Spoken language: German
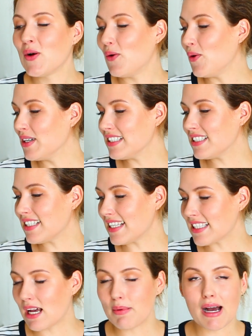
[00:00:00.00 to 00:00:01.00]
Und
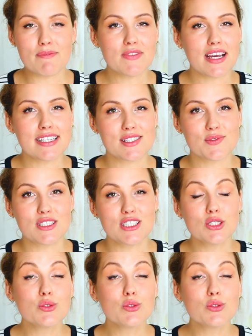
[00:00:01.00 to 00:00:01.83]
deshalb haben wir jetzt, finde ich,